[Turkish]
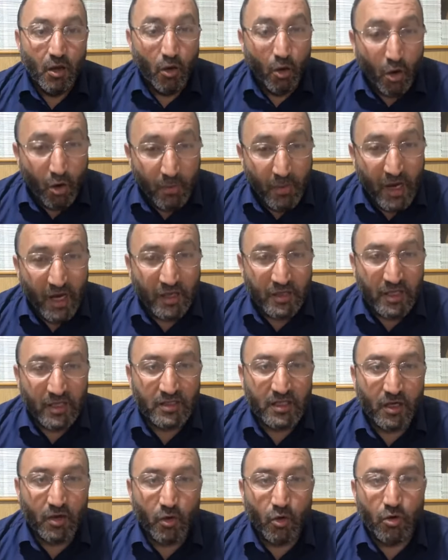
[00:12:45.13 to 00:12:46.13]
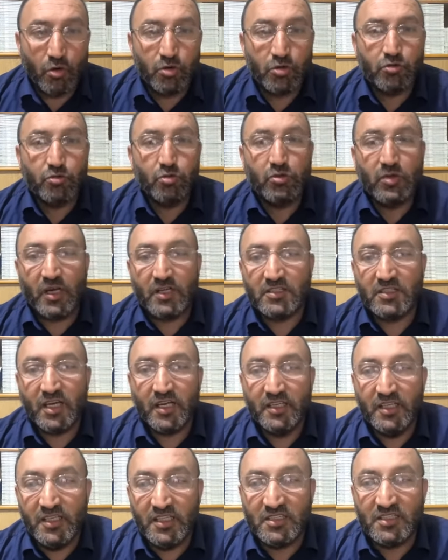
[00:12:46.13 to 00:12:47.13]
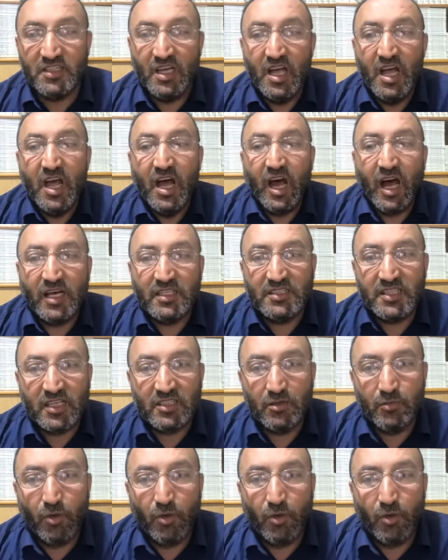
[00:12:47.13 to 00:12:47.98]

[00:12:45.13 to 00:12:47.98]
O manada oruç tutarsanız, Hz.